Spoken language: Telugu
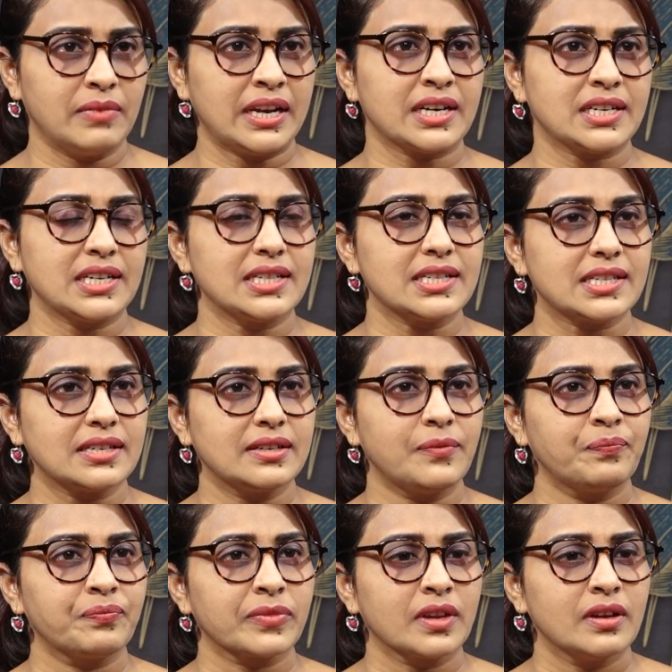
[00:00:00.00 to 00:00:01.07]
ఎలక్షన్స్
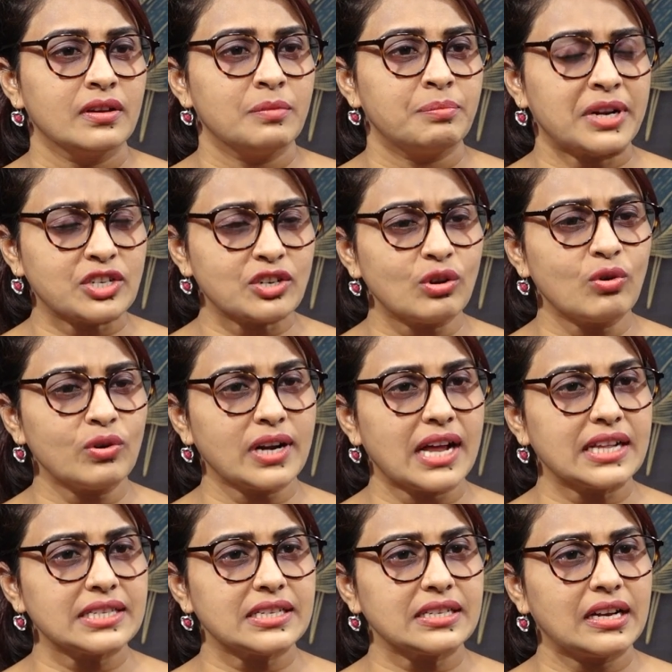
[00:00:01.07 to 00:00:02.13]
ప్రజలు
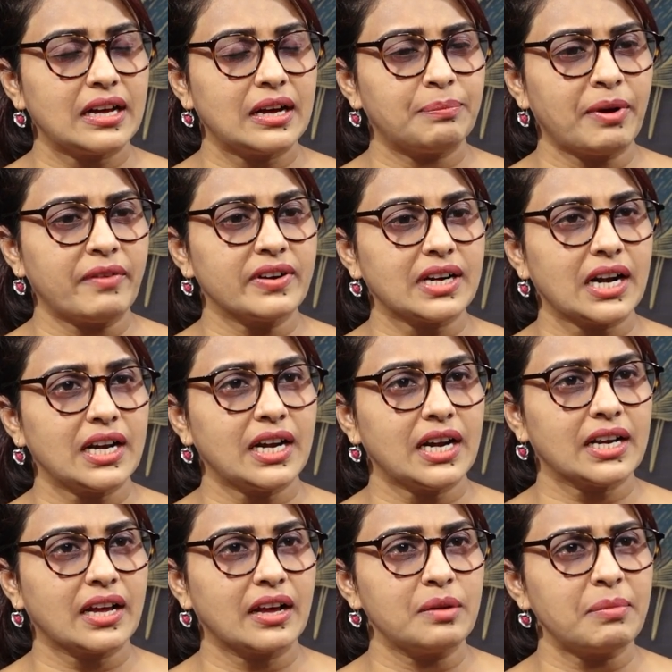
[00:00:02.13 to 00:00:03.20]
ఉండాల్సిన పవన్
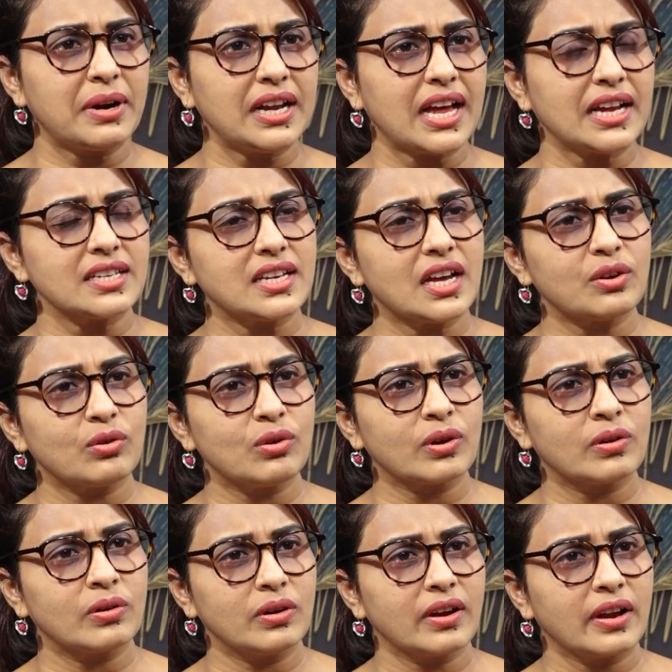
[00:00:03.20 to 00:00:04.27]
కళ్యాణ్ గారు మళ్ళీ అజ్ఞానంలో
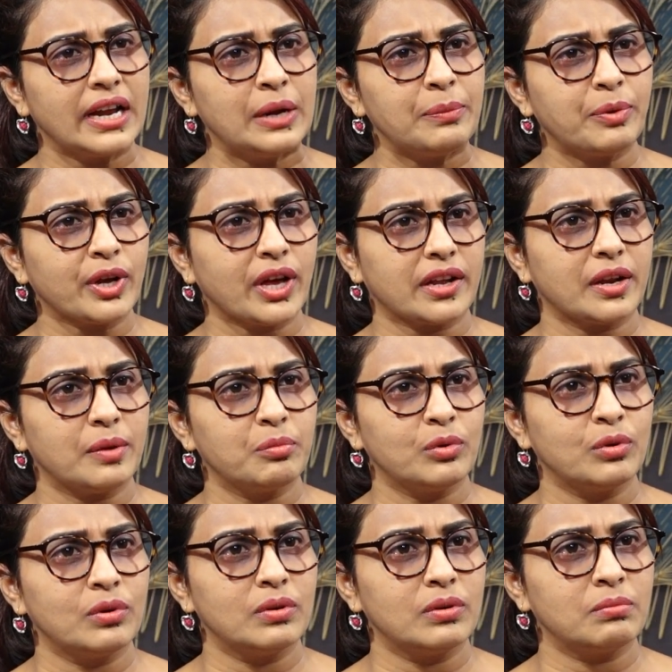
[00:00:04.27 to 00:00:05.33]

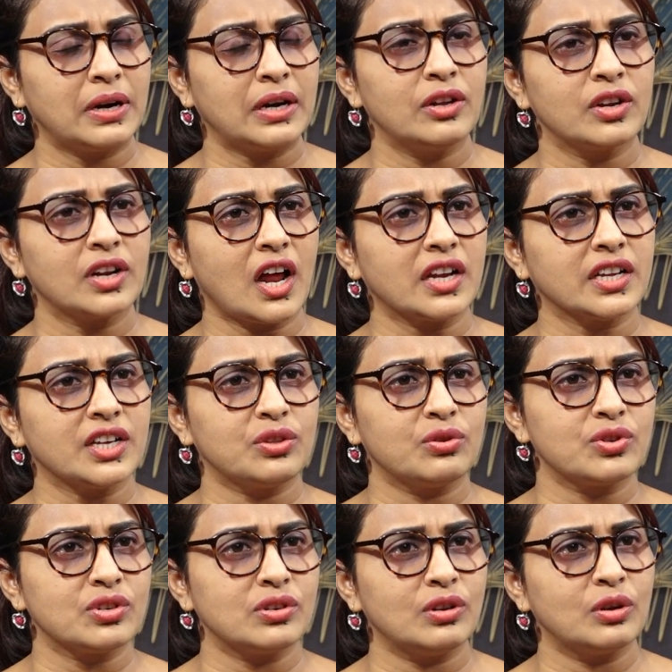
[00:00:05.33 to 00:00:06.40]
వెళ్ళిపోయారేమో మళ్ళీ నాలుగైదు
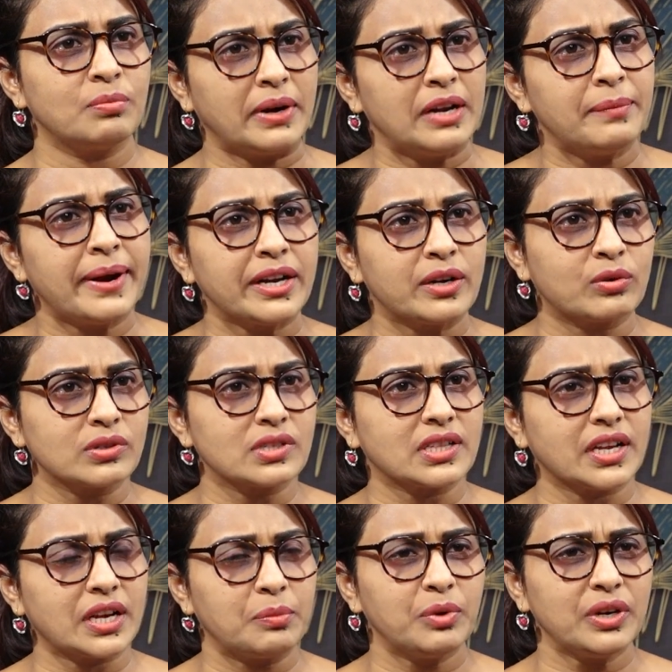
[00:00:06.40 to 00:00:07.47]
రోజుల్లో మళ్ళీ బయటకు
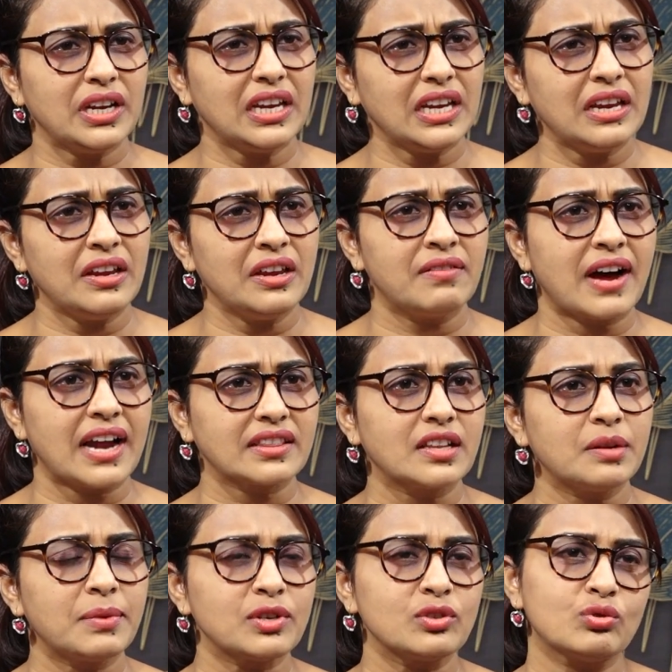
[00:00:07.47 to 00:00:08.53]
వస్తారేమో ఈ ఈ
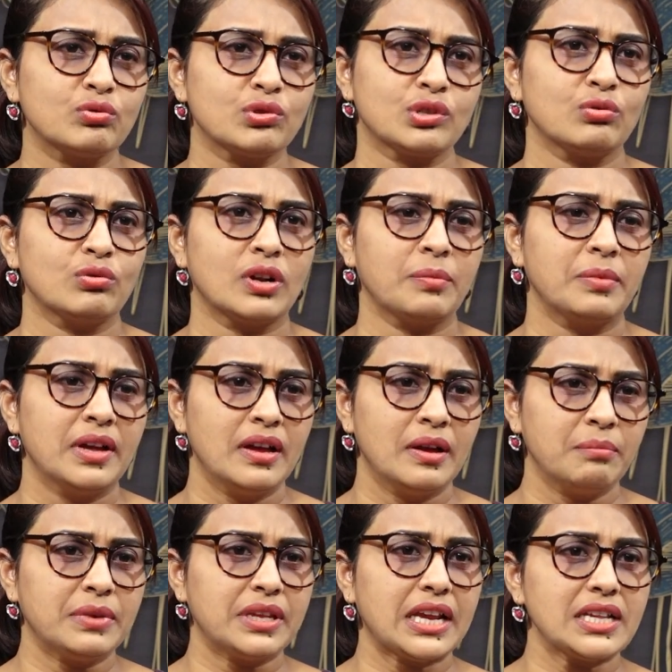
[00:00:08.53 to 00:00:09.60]
వార్తలు మనం చూస్తూ ఉన్నాం
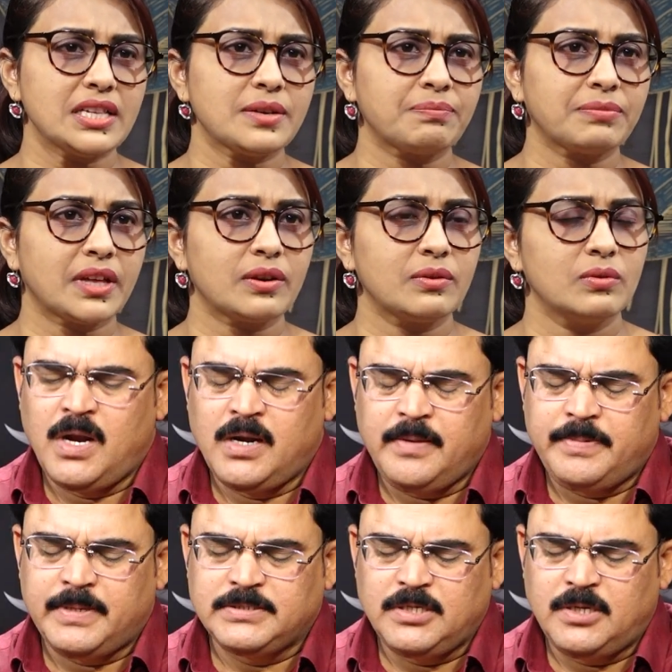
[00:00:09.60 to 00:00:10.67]
మీరేం చెప్తారు అంటే
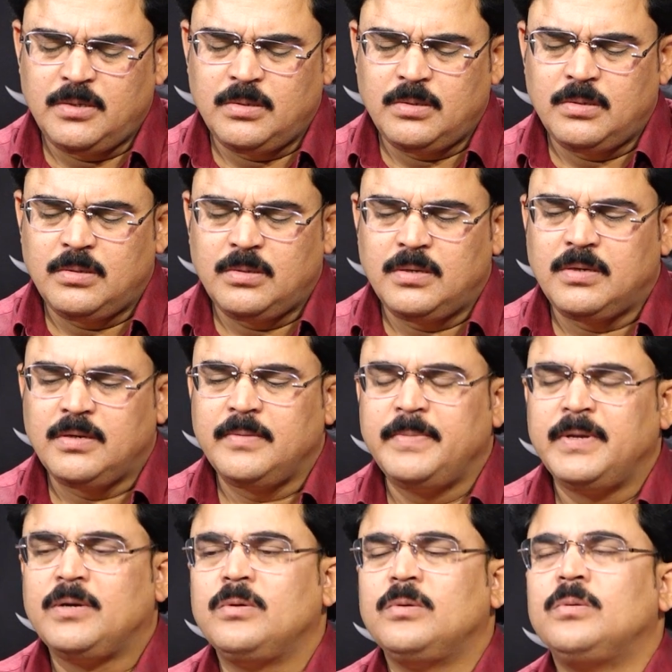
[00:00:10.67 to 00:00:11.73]
ప్రజల్లో అంటే
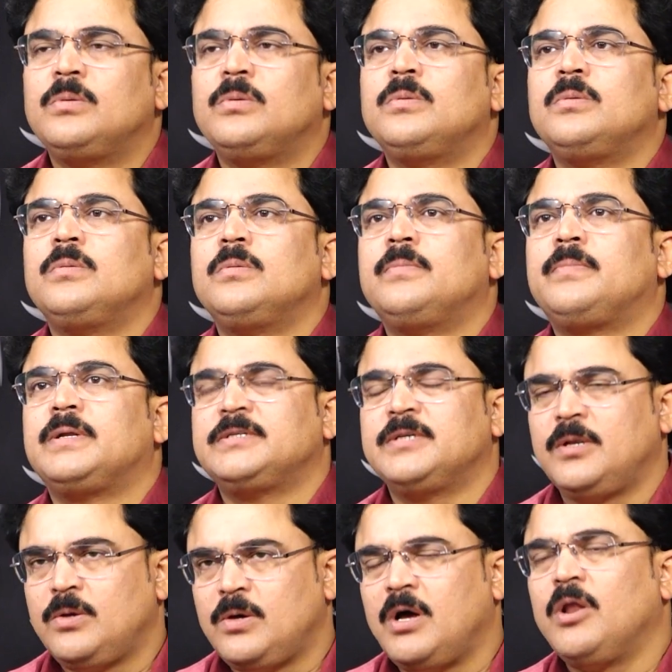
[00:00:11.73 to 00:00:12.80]
మీకు
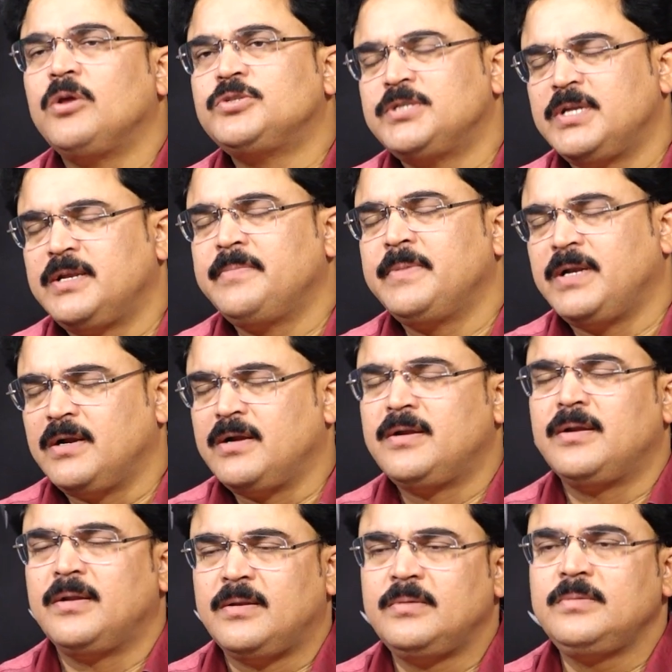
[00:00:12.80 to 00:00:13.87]
ప్రజల్లో ఆలోచనని మీరు
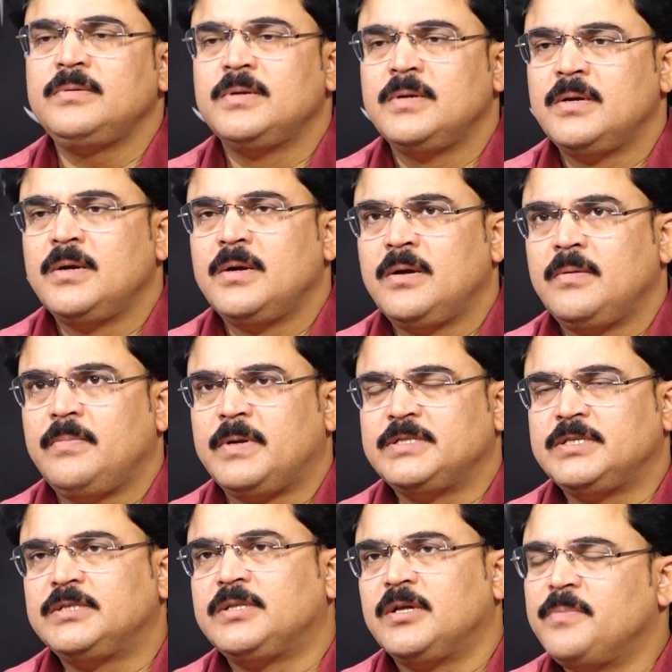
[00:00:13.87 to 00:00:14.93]
అంటున్నారు
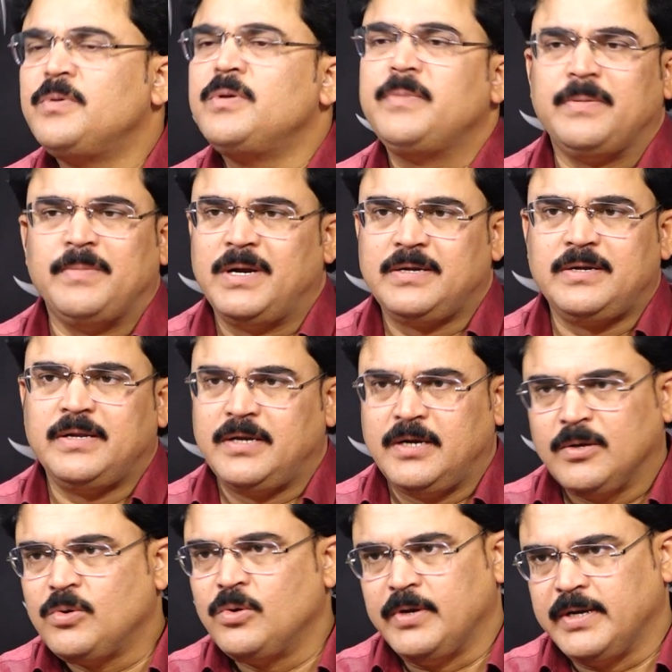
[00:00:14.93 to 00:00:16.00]
ప్రజల తరపున మీరు మాట్లాడారు
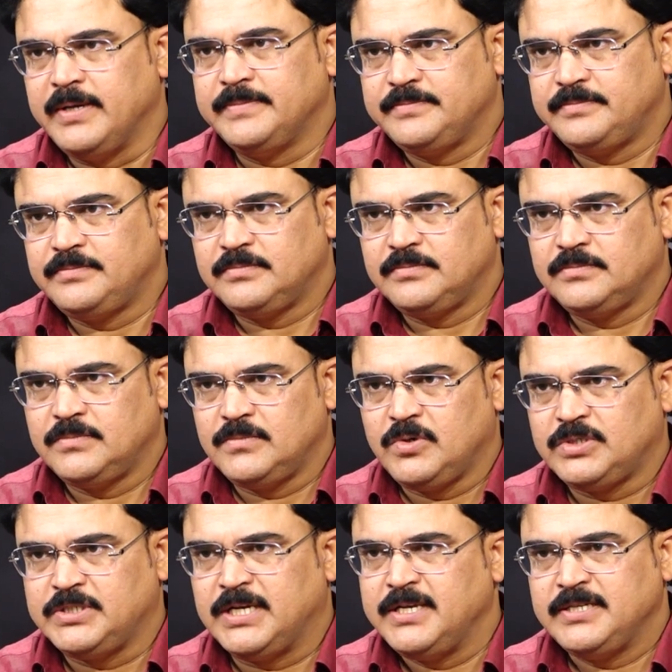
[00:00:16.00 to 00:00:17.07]
అనుకోండి ఒక
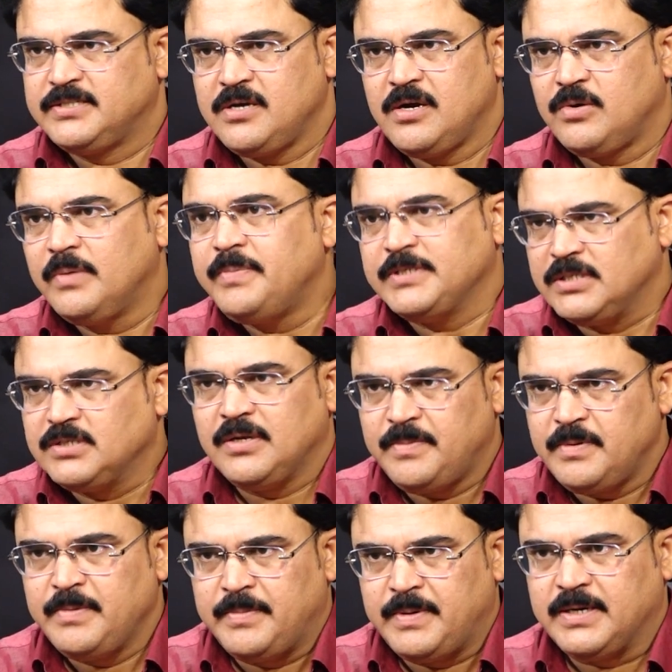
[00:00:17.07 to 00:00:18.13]
జర్నలిస్ట్ కాకుండా ప్రజల
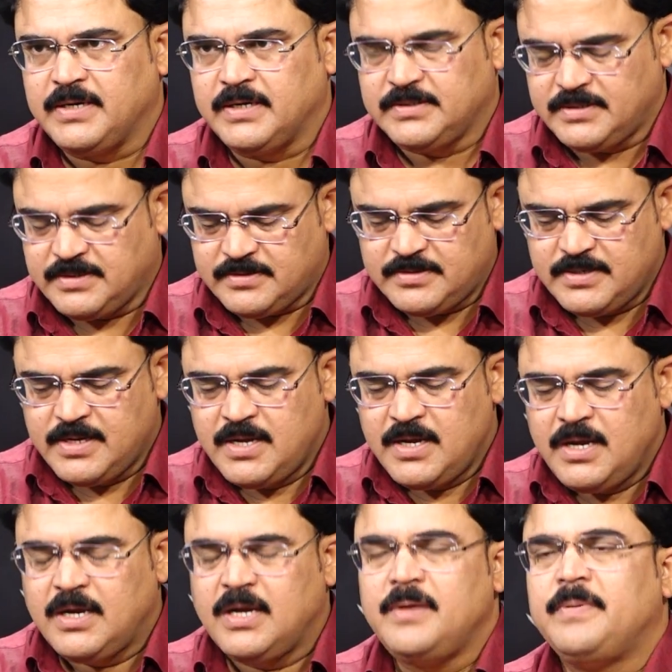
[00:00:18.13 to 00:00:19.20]
తరపున మీరు మాట్లాడుతున్నారు
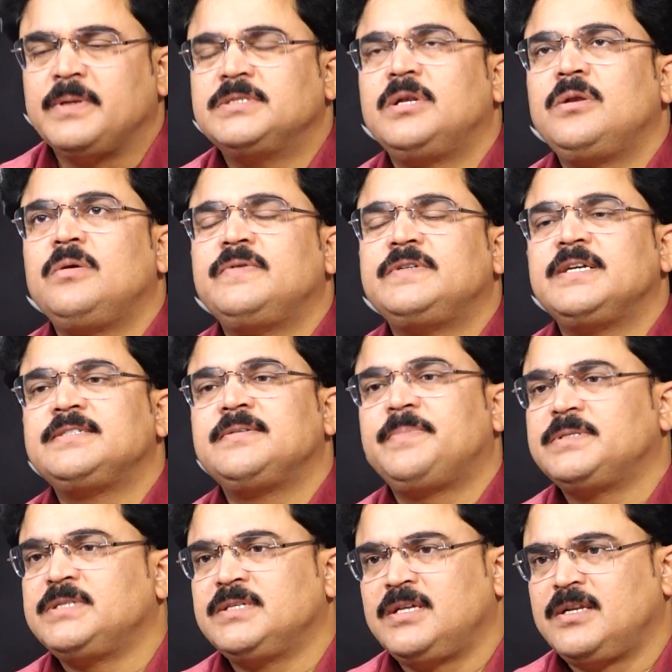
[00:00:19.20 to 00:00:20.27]
కానీ ప్రజల్లో విశేష
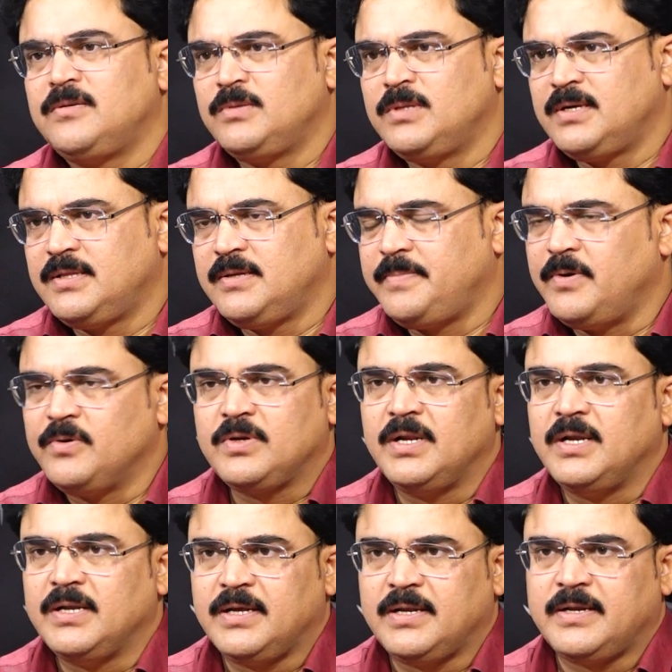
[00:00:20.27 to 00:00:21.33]
ప్రజాదరణ ఉంది కదా పవన్
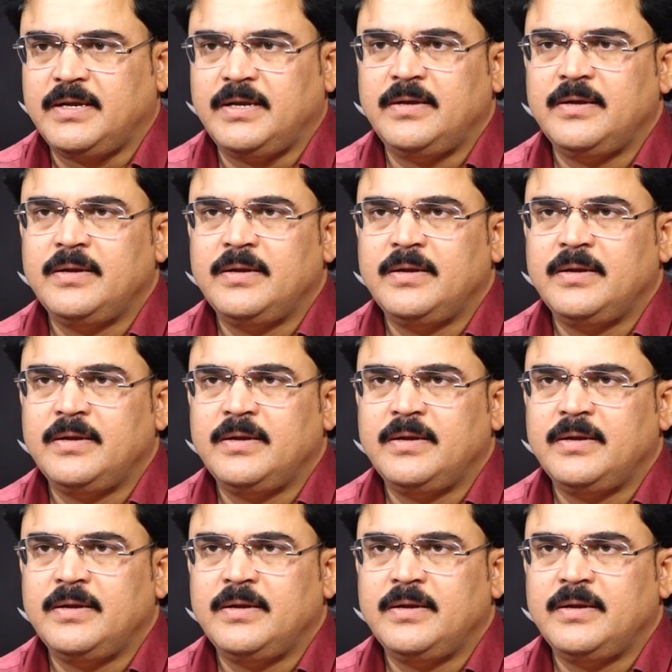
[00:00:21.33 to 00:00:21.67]
కళ్యాణ్ గారికి